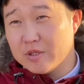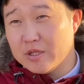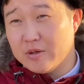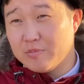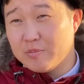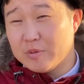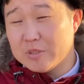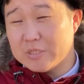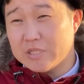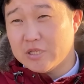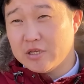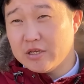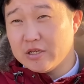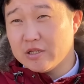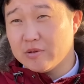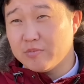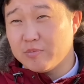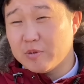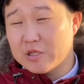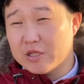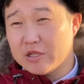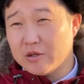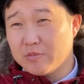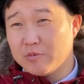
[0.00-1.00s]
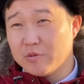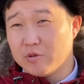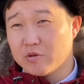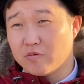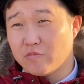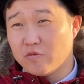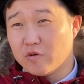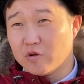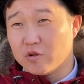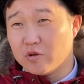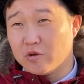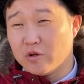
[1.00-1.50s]
там постоянно подтапливают
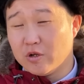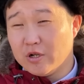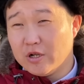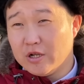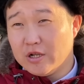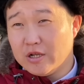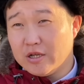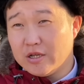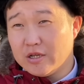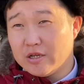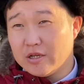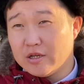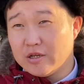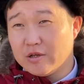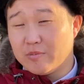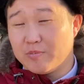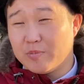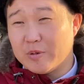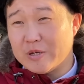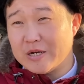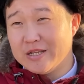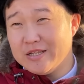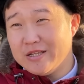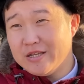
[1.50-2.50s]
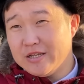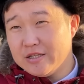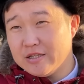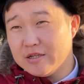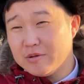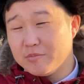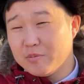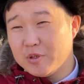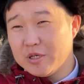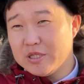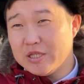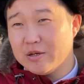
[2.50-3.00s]
воду. Э, параллельно
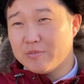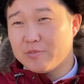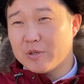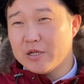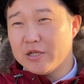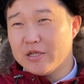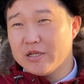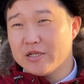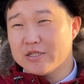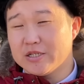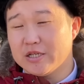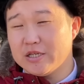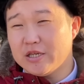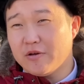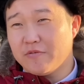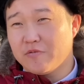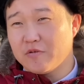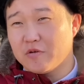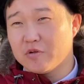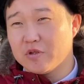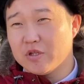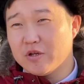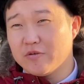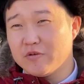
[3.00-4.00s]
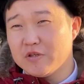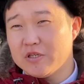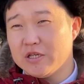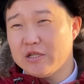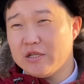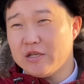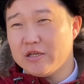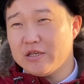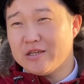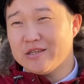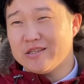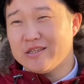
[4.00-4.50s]
мы направили заявку на
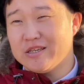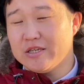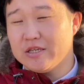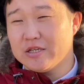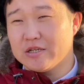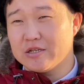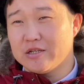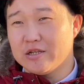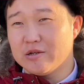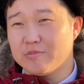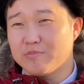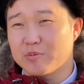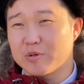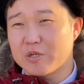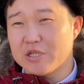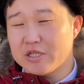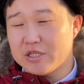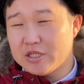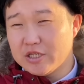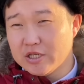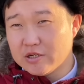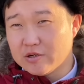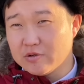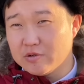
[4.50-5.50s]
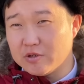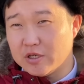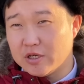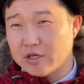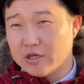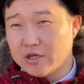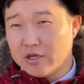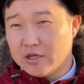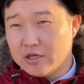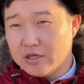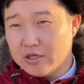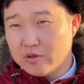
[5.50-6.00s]
выделение денег для проектирования
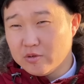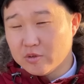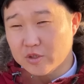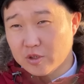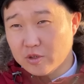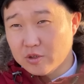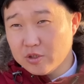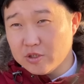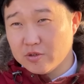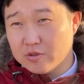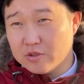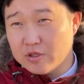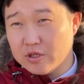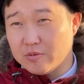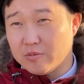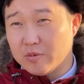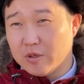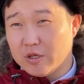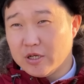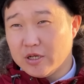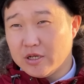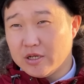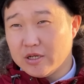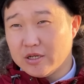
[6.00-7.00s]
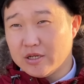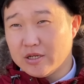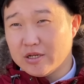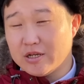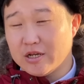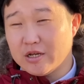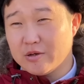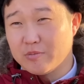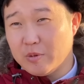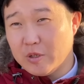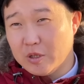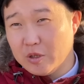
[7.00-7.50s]
и устройства там, э,
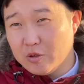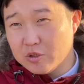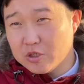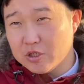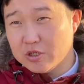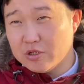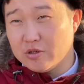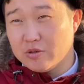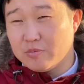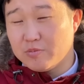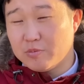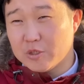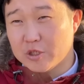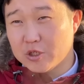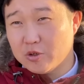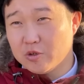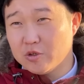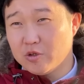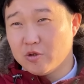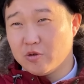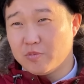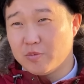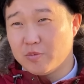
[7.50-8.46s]
как положено, пешеходного